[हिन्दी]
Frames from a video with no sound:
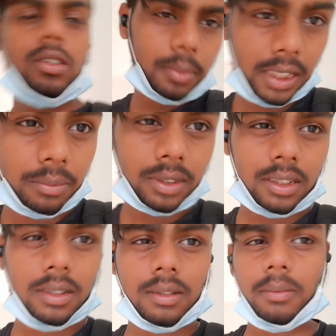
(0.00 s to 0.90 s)
तो भाई अब
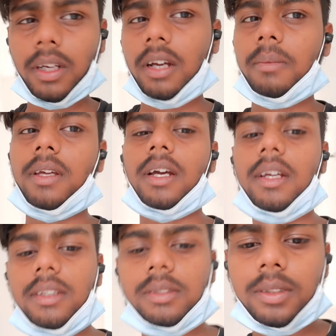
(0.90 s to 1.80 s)
जस्ट मैं अभी
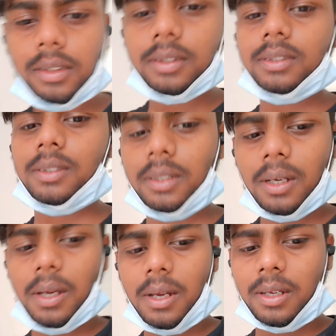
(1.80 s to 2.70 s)
आया था जस्ट
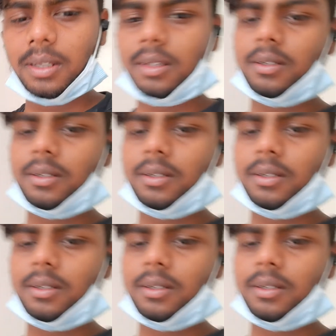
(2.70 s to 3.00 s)
ये